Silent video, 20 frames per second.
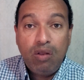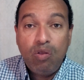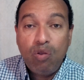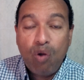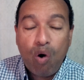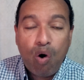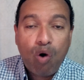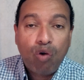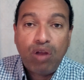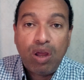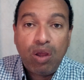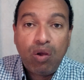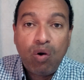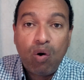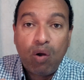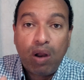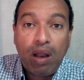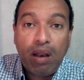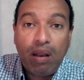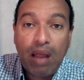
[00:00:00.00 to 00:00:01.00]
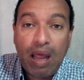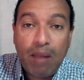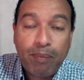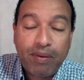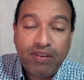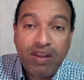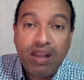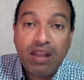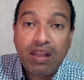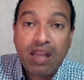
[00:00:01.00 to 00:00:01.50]
No, señores, el
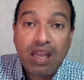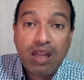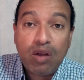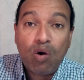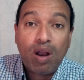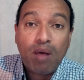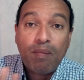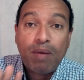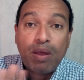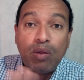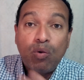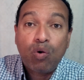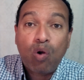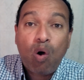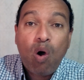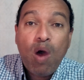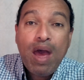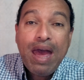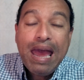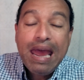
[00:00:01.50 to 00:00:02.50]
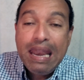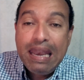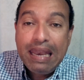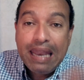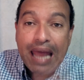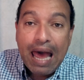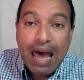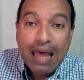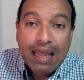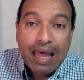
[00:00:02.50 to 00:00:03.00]
presidente Nicolás Maduro,
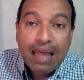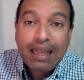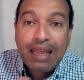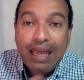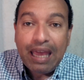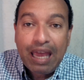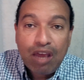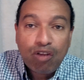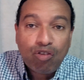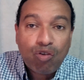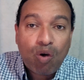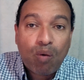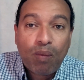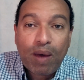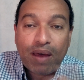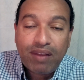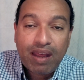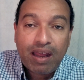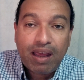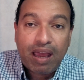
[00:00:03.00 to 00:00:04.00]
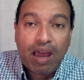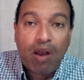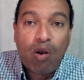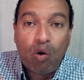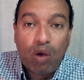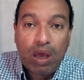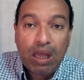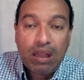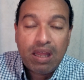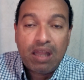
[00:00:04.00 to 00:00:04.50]
nada de eso va a hacer que
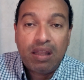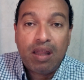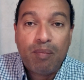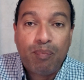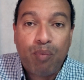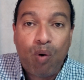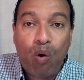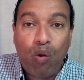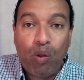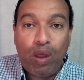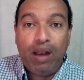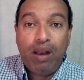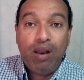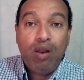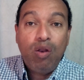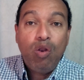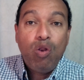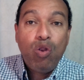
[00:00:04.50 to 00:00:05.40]
lo quiten del poder.